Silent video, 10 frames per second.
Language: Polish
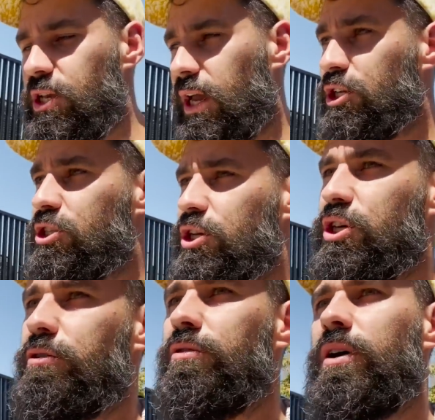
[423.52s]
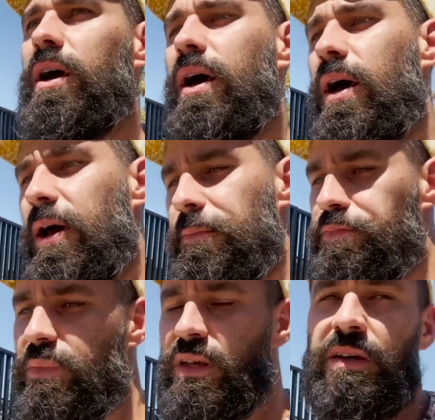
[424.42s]
jakie czyta się a,
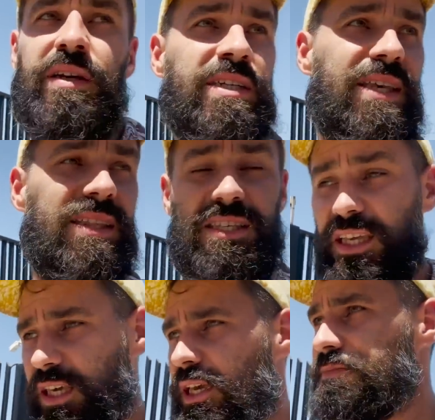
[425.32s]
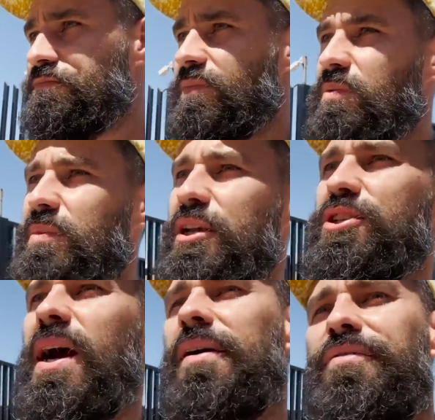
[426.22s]
statystyki
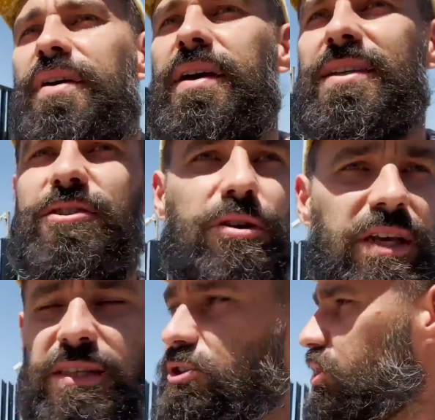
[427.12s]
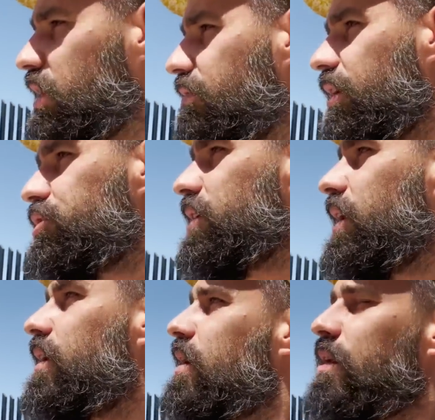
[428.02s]
mieszka w stolicy, czyli właśnie
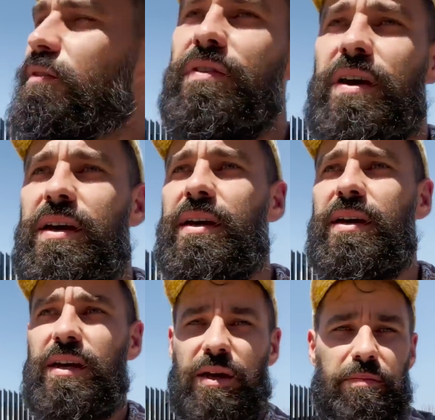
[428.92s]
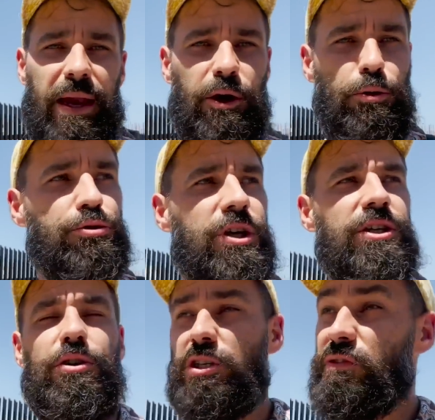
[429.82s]
w Bejrucie, gdzie
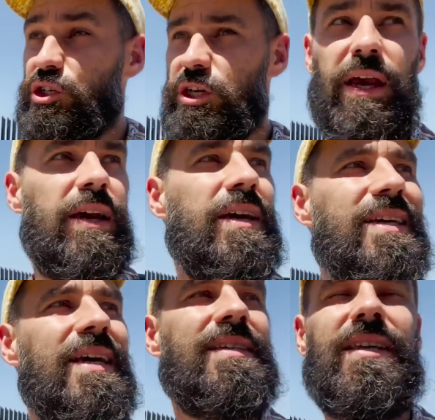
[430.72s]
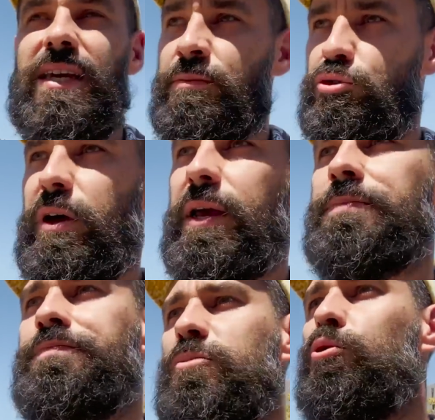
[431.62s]
oczywiście językiem tutaj
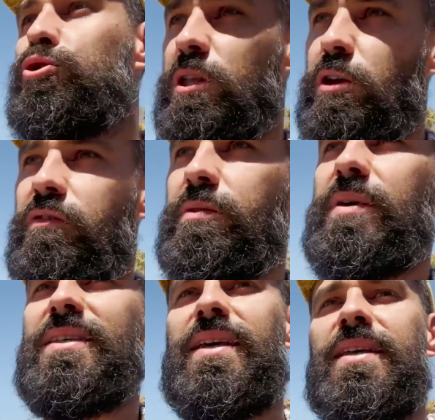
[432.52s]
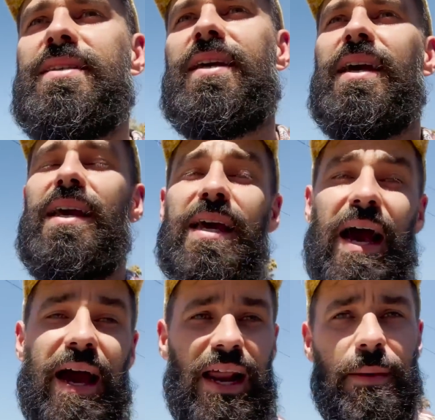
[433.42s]
urzędowym jest język
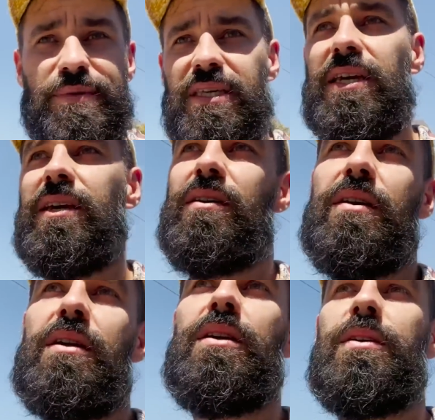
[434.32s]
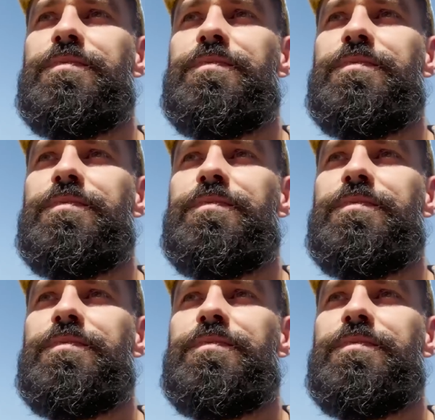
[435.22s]
arabski i